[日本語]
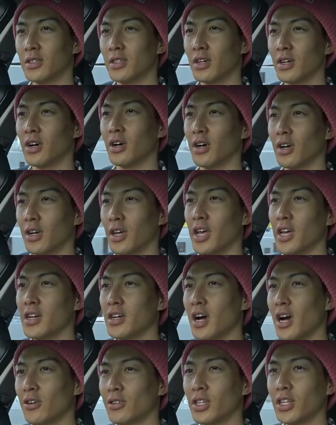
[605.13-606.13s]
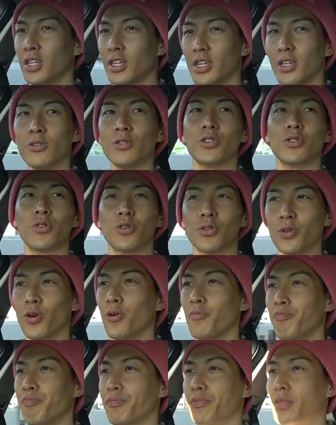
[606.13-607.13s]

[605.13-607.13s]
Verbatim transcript: なんか遠隔でできる仕事、